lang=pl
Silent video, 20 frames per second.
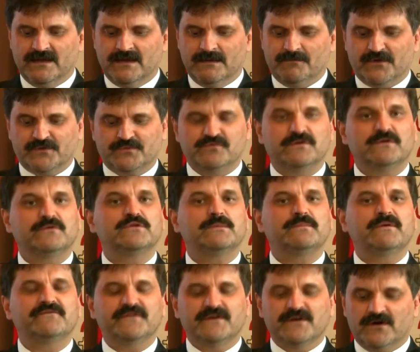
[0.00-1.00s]
Podpłynął do
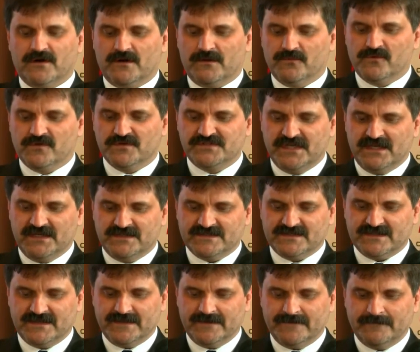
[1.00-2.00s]
pewnego
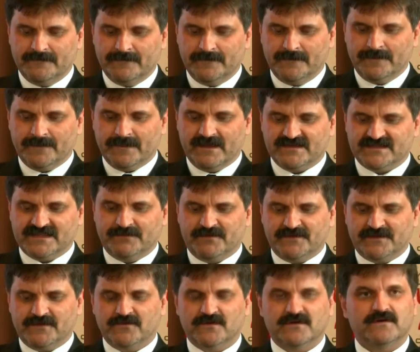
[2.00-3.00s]
młodzieńca.
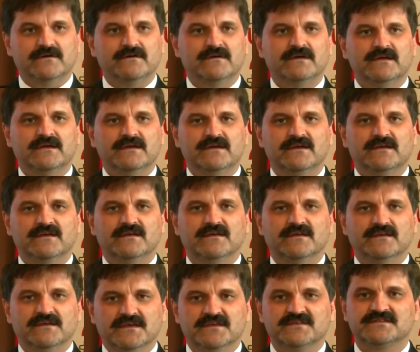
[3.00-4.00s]
Zapytał go:
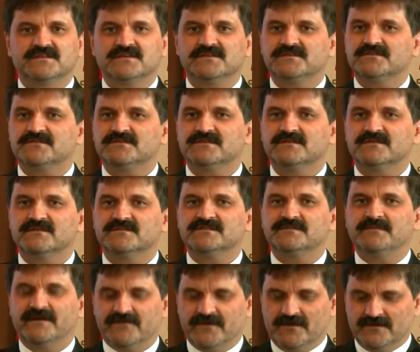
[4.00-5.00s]
Jesteś
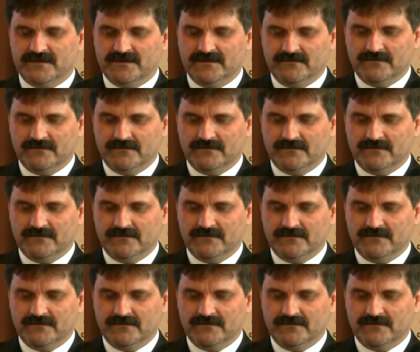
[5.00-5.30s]
zbawiony?